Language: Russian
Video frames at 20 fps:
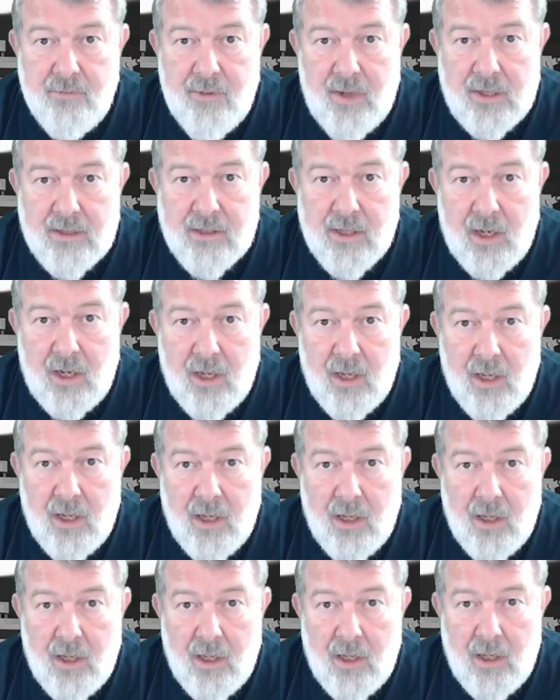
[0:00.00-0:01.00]
масло.
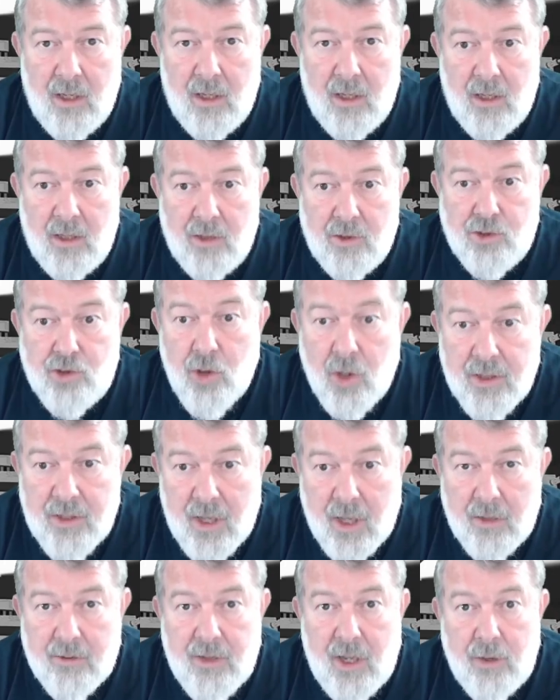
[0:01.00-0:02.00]
Что
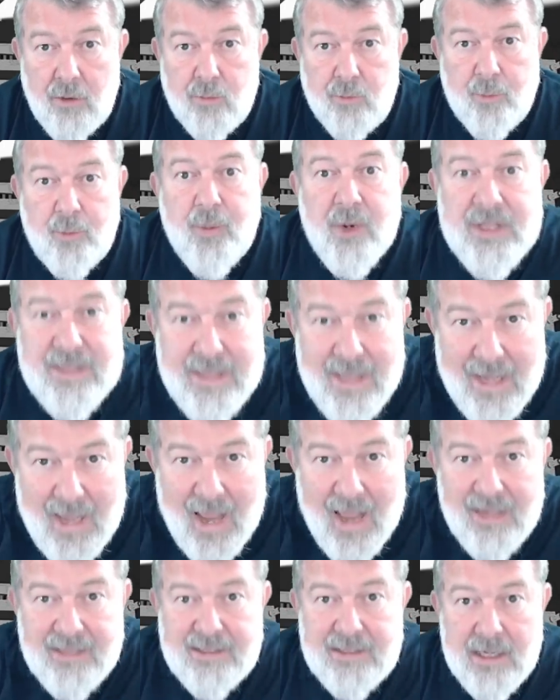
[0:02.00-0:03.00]
она дает?
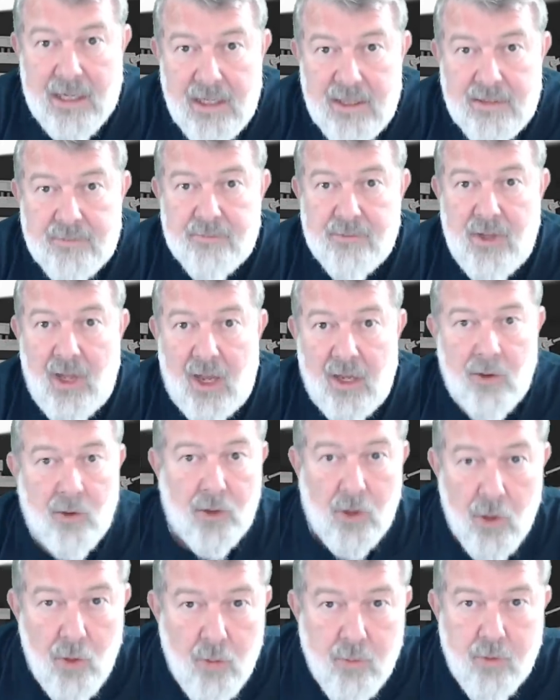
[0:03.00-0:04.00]
Патриотизм
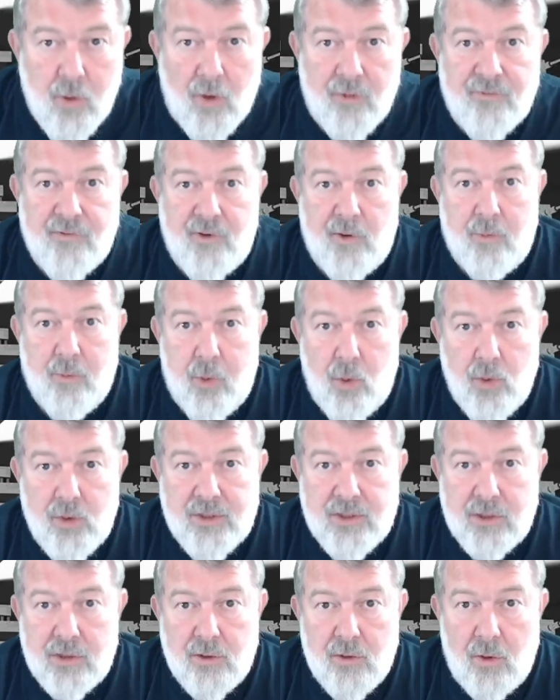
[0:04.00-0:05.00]
дает, любовь к
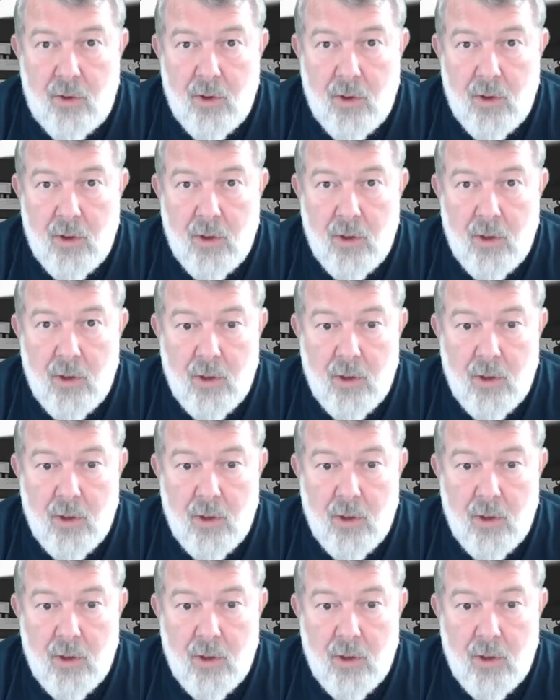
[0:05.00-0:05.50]
Путину.